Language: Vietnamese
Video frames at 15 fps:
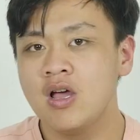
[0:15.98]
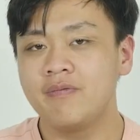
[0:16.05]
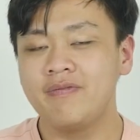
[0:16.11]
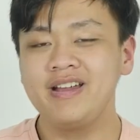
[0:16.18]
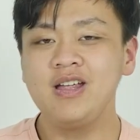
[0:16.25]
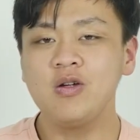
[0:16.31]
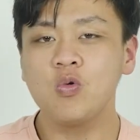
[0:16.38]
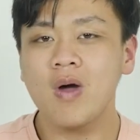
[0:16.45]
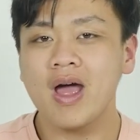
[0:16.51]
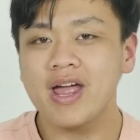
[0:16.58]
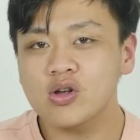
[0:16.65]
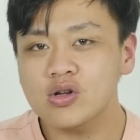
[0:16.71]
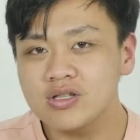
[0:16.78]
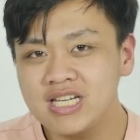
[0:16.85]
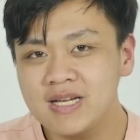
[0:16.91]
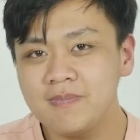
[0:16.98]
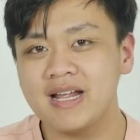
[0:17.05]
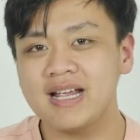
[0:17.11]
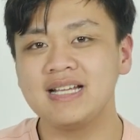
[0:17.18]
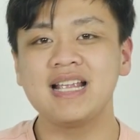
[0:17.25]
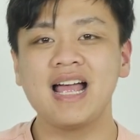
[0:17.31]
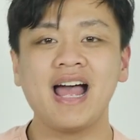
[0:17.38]
Vậy thì ngoài con chip
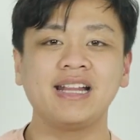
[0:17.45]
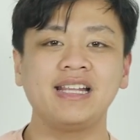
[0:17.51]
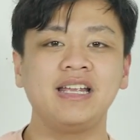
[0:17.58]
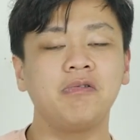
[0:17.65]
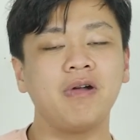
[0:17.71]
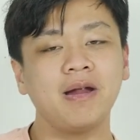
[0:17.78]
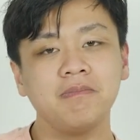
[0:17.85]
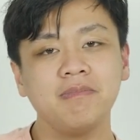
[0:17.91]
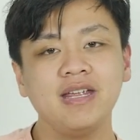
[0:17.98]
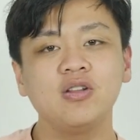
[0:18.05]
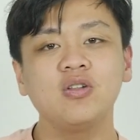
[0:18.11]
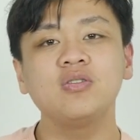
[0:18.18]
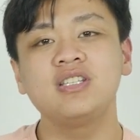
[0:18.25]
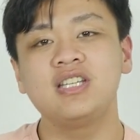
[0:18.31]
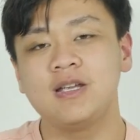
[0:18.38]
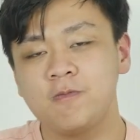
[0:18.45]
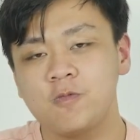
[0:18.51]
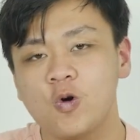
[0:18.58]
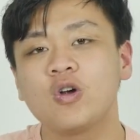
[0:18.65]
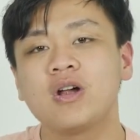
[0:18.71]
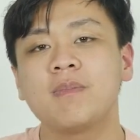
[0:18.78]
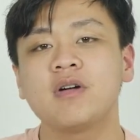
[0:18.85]
này ra thì Redmi Note chín
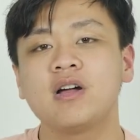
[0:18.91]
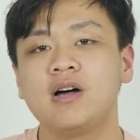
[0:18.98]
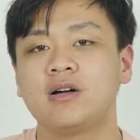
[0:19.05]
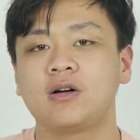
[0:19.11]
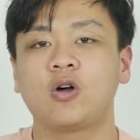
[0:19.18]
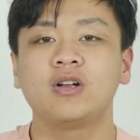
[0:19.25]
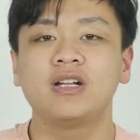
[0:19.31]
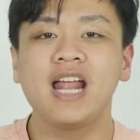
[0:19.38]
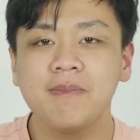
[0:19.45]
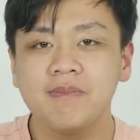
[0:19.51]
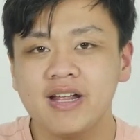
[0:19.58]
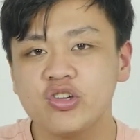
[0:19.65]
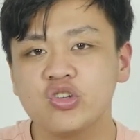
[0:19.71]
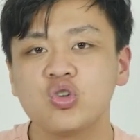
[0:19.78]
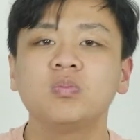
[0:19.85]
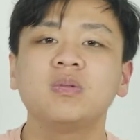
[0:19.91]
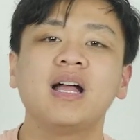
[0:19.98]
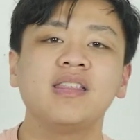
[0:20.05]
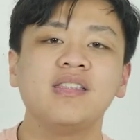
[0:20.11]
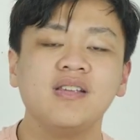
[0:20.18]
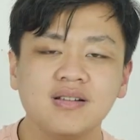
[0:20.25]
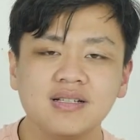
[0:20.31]
Pro năm G còn đem đến cho chúng ta
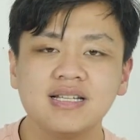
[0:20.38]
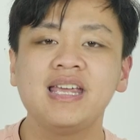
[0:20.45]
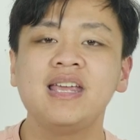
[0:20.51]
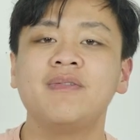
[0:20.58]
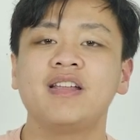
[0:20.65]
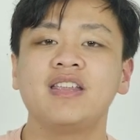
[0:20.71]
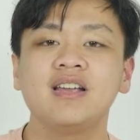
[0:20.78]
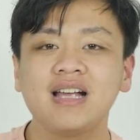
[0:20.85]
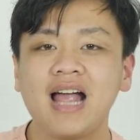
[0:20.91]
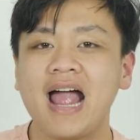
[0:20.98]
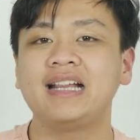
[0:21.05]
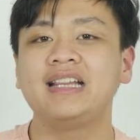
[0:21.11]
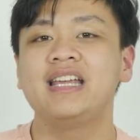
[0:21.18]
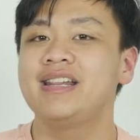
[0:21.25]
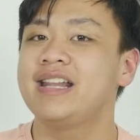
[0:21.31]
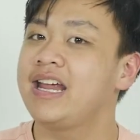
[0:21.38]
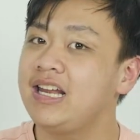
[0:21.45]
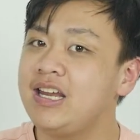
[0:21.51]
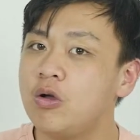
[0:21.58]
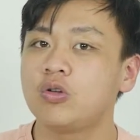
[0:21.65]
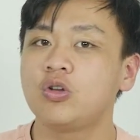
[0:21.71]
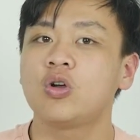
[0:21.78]
những gì và những cải tiến đấy
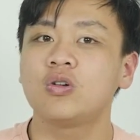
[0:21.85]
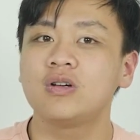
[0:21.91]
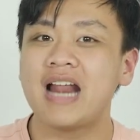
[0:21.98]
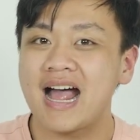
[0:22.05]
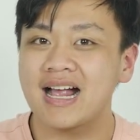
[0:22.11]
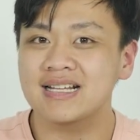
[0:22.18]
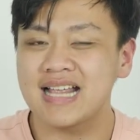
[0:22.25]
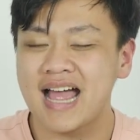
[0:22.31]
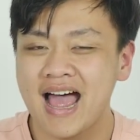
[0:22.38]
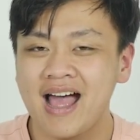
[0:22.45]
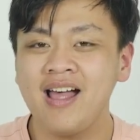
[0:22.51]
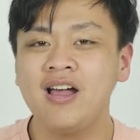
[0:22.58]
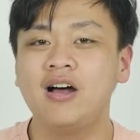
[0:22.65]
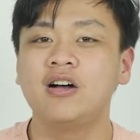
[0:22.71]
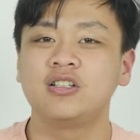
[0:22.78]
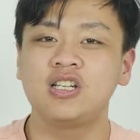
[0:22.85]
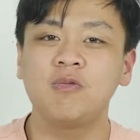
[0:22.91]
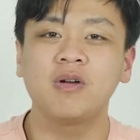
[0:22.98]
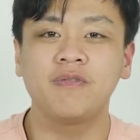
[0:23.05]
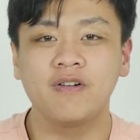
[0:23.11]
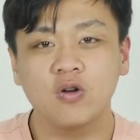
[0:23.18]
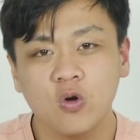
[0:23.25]
liệu nó có đáng giá ở trong
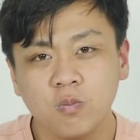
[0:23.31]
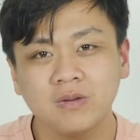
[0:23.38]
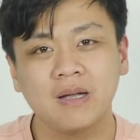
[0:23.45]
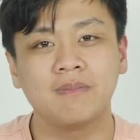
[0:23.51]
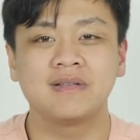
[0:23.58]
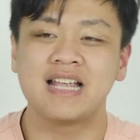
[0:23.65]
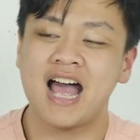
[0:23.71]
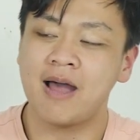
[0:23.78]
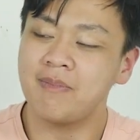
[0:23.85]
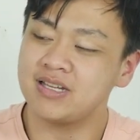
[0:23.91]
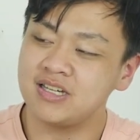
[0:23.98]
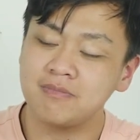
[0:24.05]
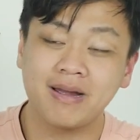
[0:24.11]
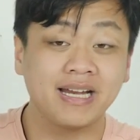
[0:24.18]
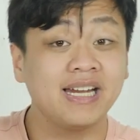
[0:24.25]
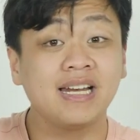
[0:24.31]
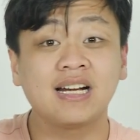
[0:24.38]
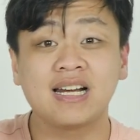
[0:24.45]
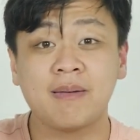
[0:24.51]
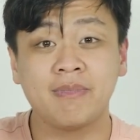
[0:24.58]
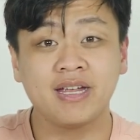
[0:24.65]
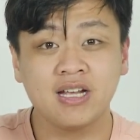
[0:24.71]
cái phân khúc tầm giá mà chiếc máy này đang
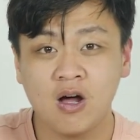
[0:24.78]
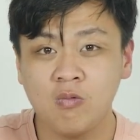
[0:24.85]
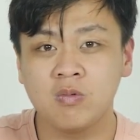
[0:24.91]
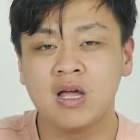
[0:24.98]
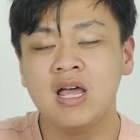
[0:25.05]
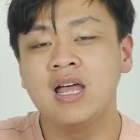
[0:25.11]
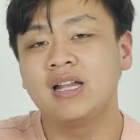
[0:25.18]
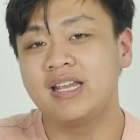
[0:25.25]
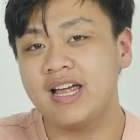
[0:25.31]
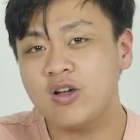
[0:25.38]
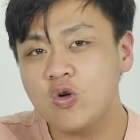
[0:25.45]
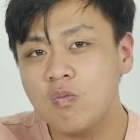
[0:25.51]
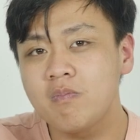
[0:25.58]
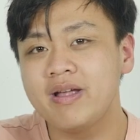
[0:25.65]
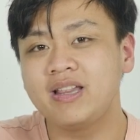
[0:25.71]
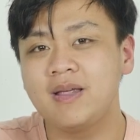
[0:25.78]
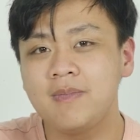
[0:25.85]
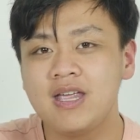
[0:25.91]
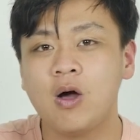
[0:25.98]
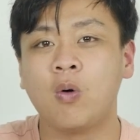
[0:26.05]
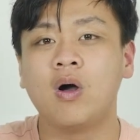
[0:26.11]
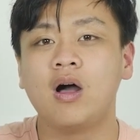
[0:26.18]
nằm hay không? Thì hãy cùng mình tìm
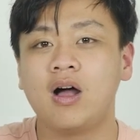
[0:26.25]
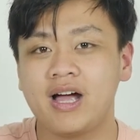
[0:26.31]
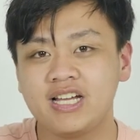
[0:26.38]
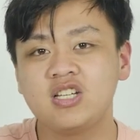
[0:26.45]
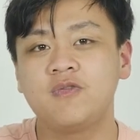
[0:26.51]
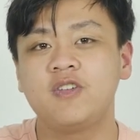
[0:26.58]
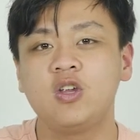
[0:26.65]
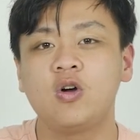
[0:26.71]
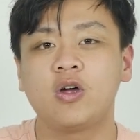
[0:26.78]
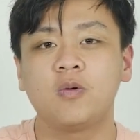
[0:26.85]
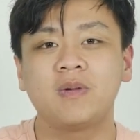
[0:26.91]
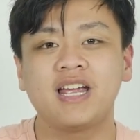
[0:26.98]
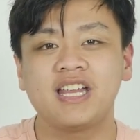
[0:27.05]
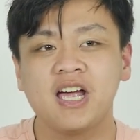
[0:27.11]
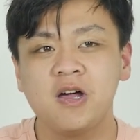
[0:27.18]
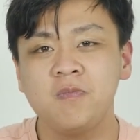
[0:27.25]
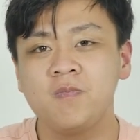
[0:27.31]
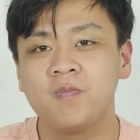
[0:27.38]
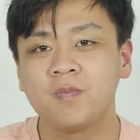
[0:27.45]
hiểu ở ngay trong video ngày hôm nay nhé.